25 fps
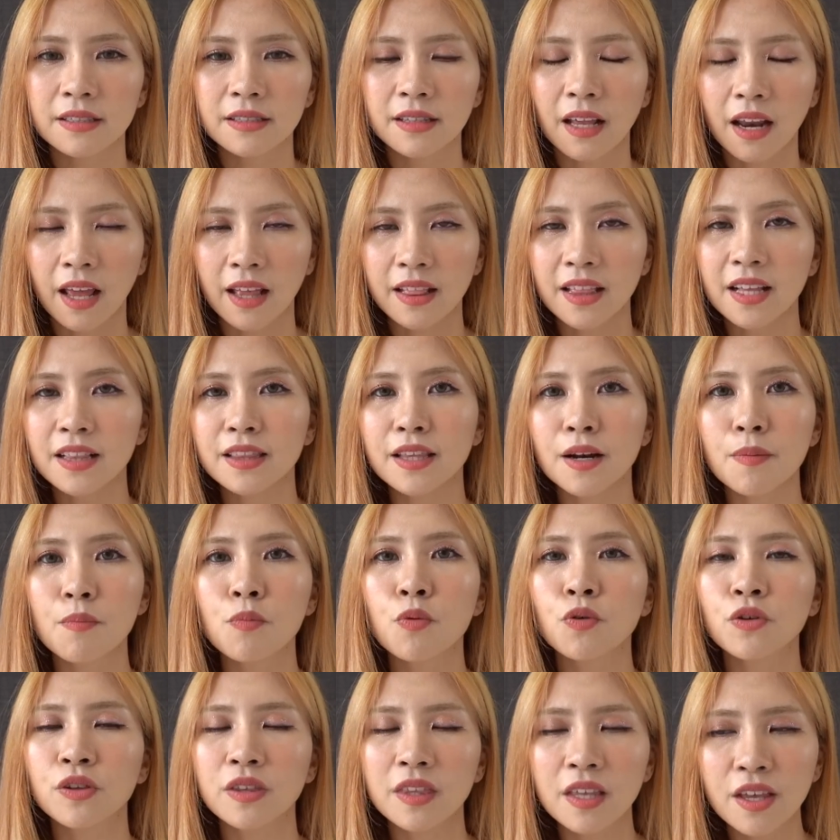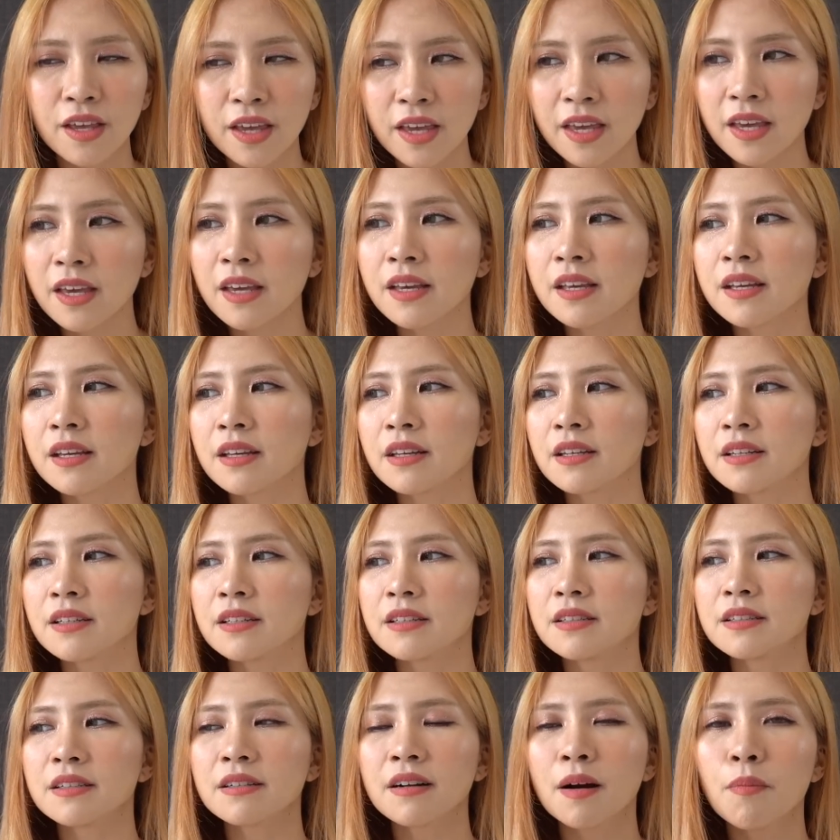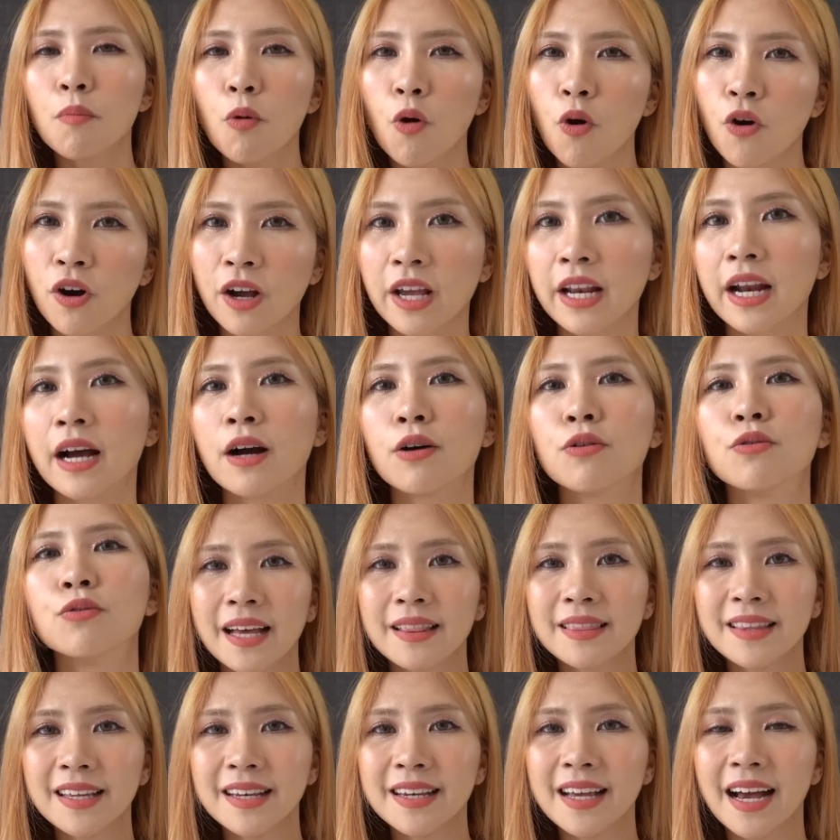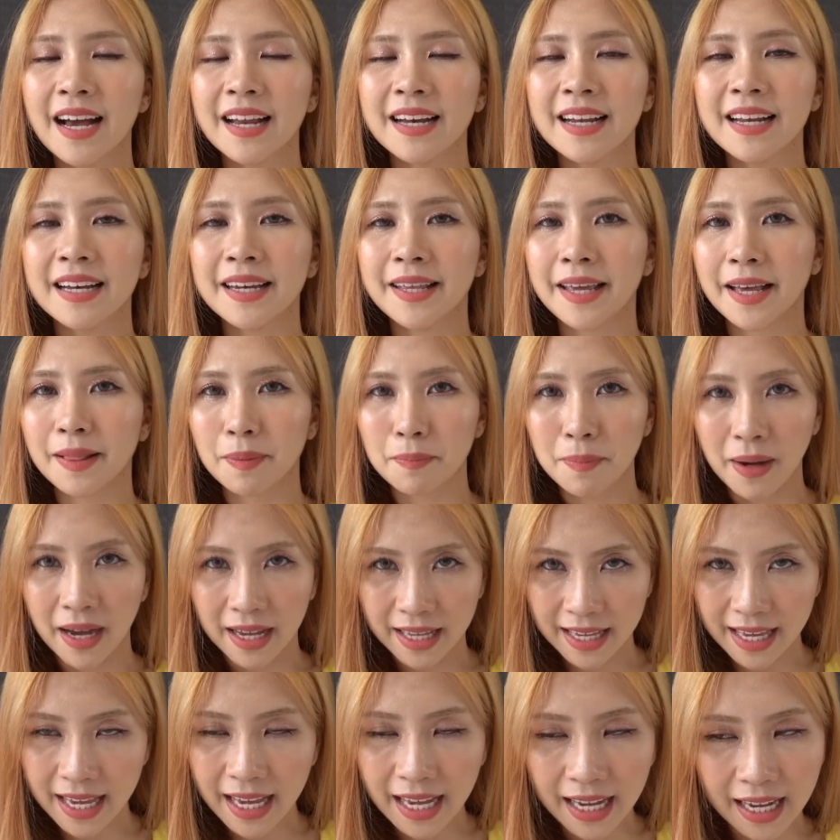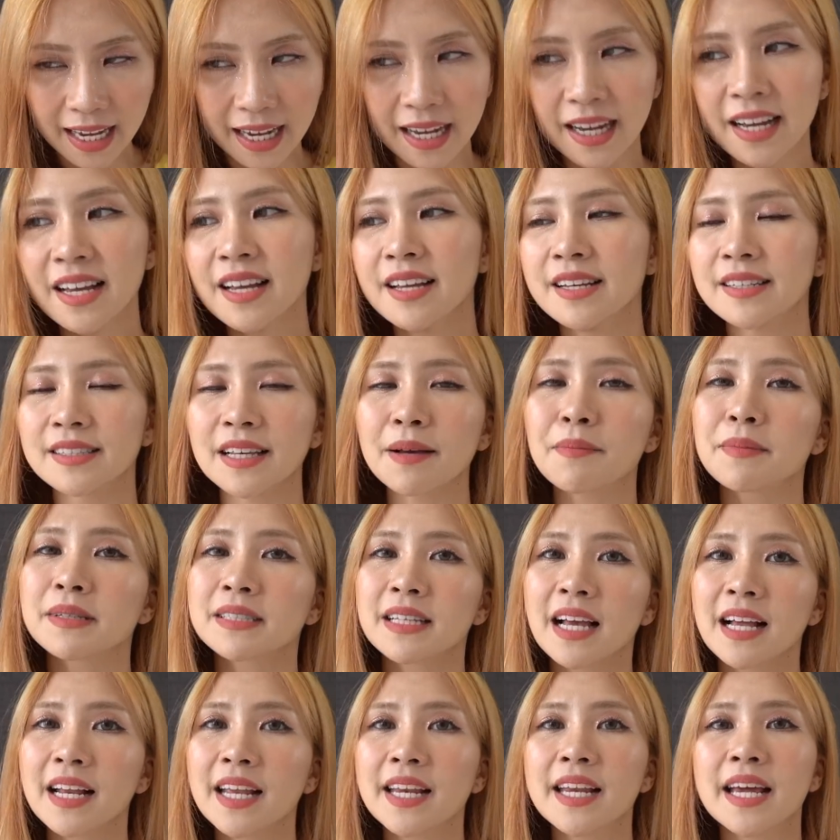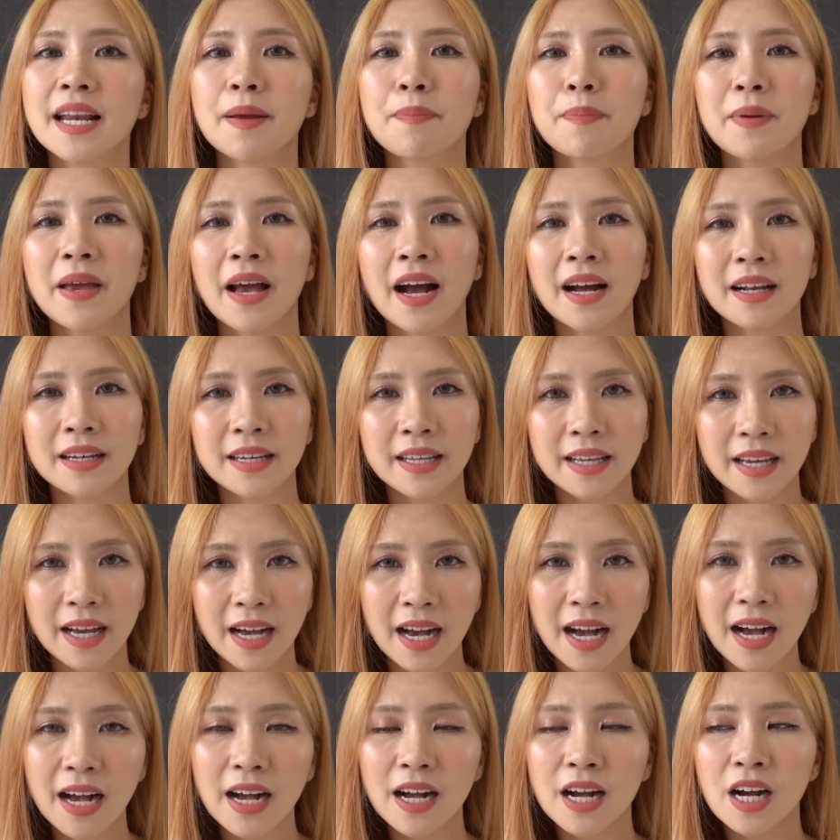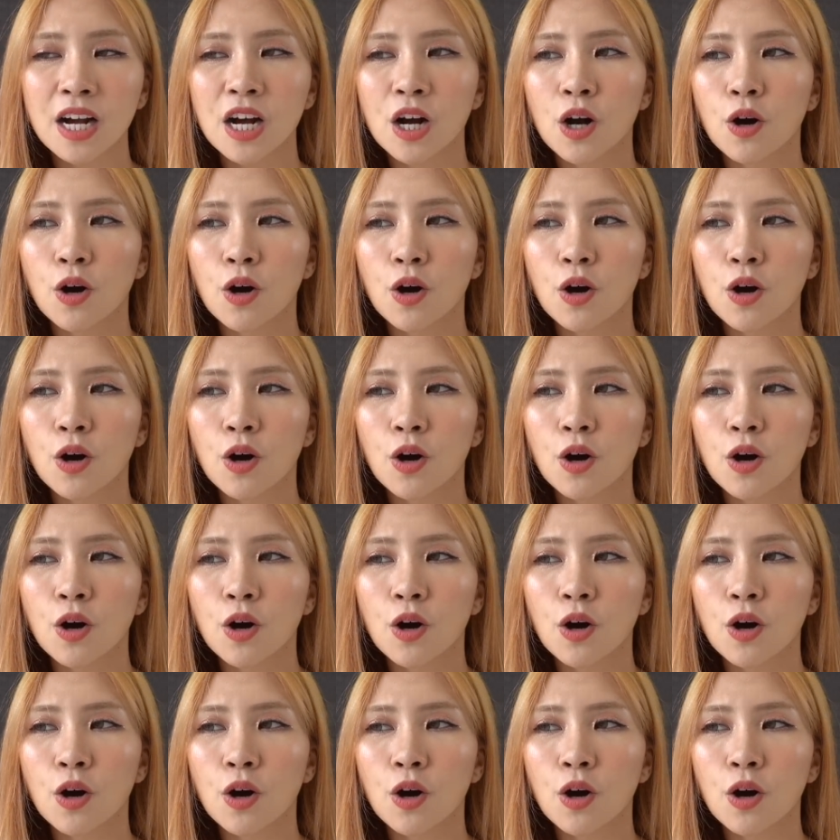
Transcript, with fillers: ternyata terbukti ngebohongin aku. Ya, tidak ada niat baik sama sekali dari pihak dia.